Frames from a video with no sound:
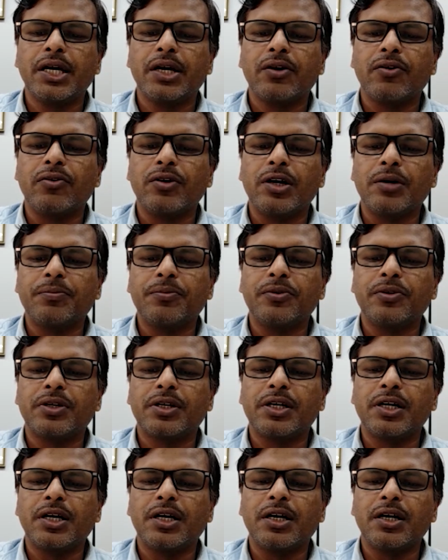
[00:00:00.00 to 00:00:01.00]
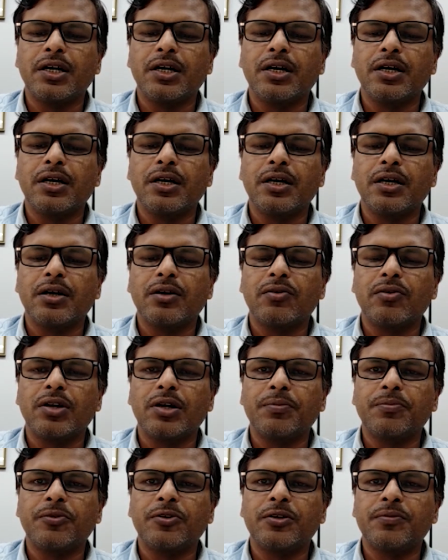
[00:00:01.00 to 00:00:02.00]
कोरापुट का
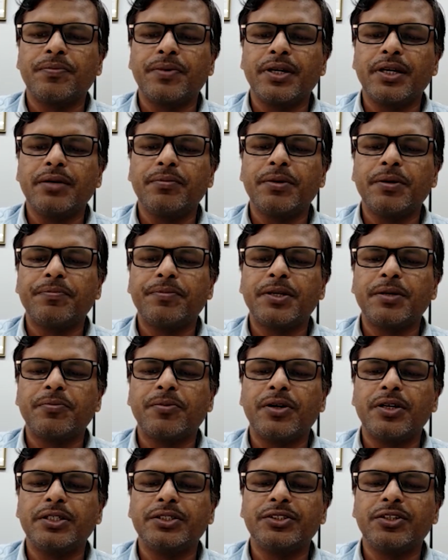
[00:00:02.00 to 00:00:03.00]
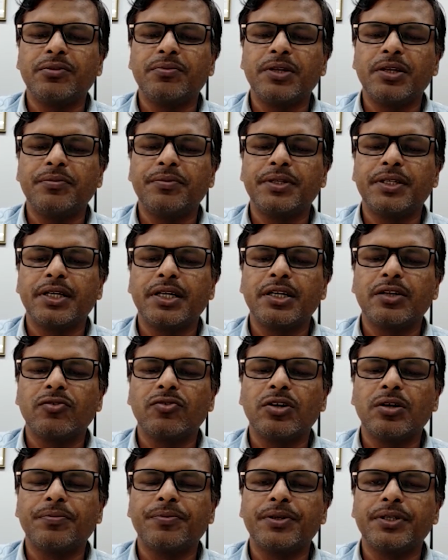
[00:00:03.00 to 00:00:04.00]
कोरापुट में 50.0 मिलीमीटर
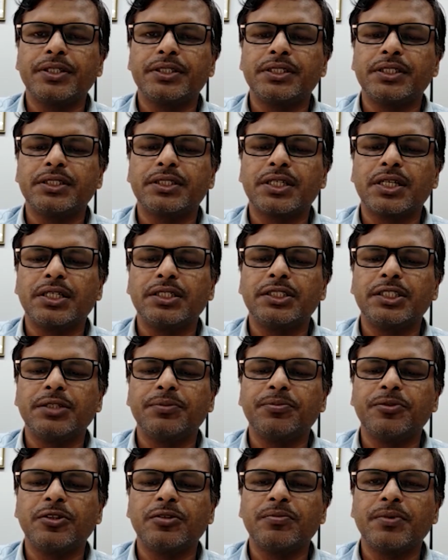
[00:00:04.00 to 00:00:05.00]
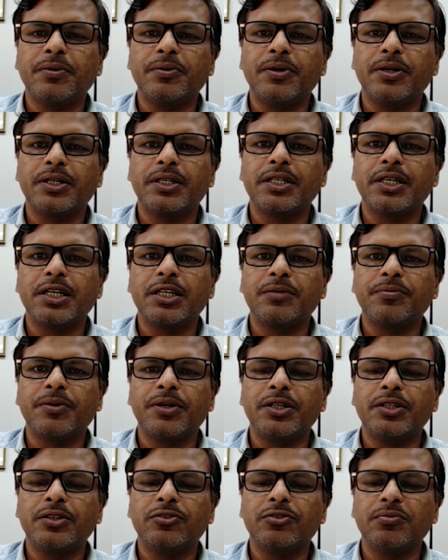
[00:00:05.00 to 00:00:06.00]
कोरापुट डिस्ट्रिक्ट का जयपुर में
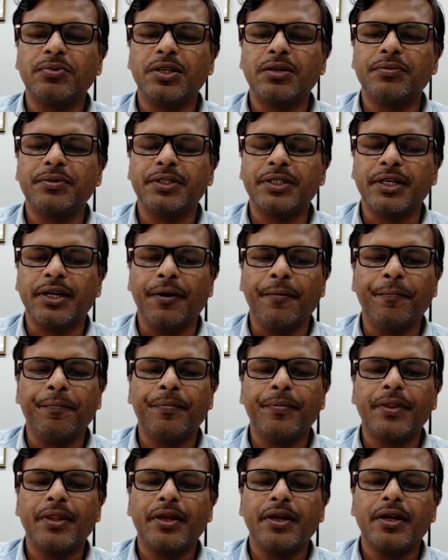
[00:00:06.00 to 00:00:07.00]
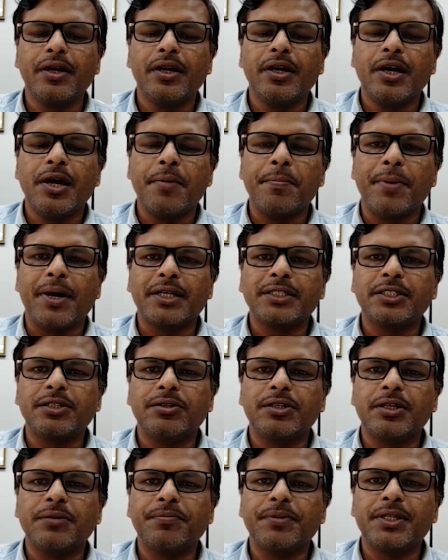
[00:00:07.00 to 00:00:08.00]
48.2 मिलीमीटर मैक्सिमम
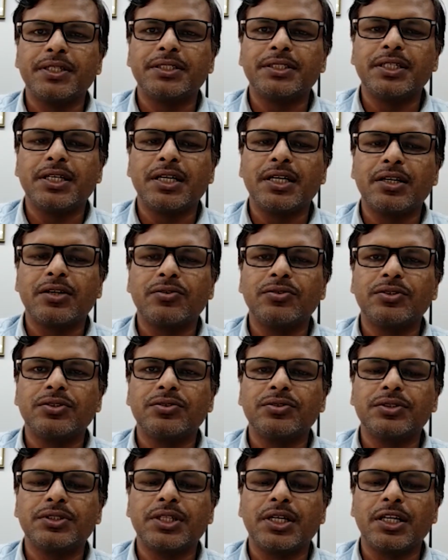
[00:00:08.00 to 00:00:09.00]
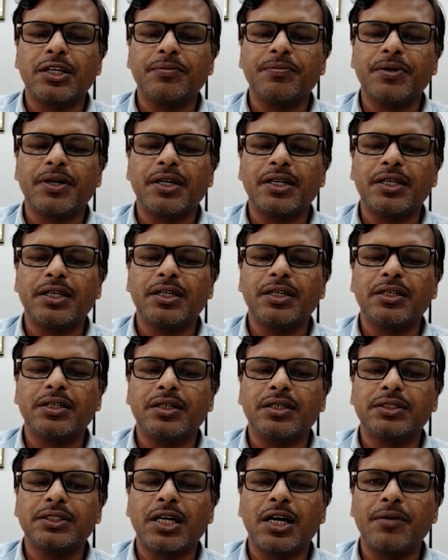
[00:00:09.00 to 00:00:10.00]
टेम्परेचर कुछ कुछ स्थानों पर
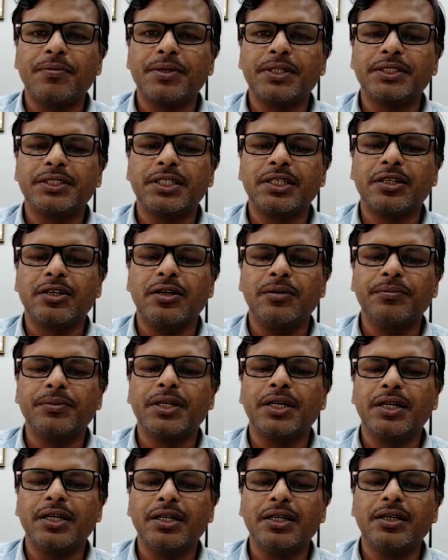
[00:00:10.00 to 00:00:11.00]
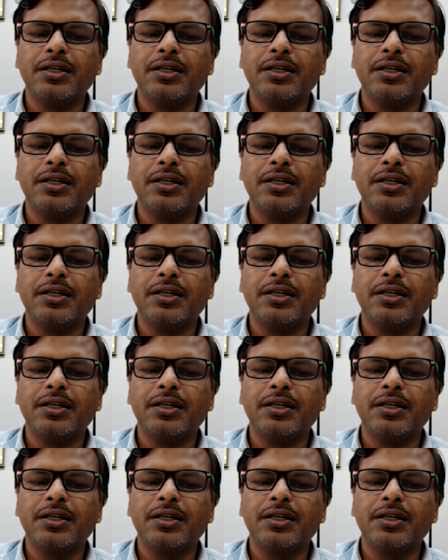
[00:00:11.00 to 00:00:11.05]
स्वाभाविक से कम था